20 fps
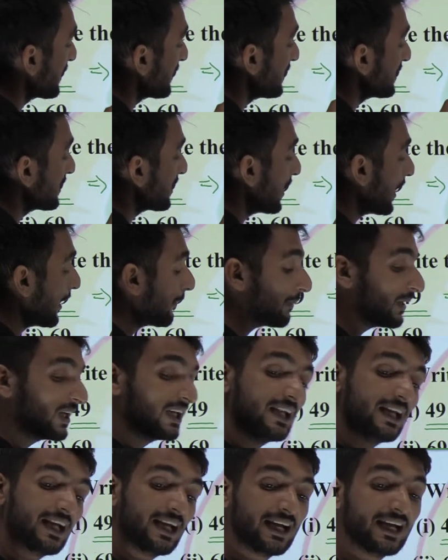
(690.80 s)
कितना
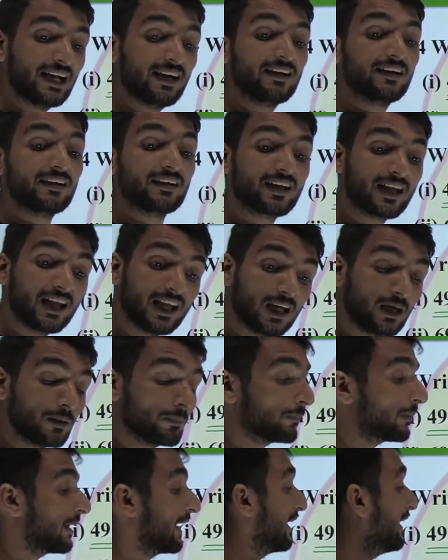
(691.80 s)
पहले है टेन
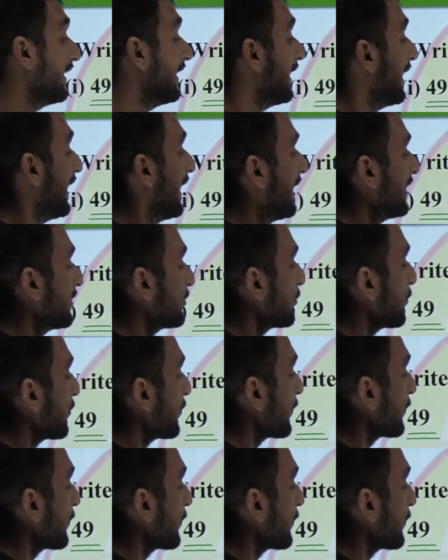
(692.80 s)
पहले है तो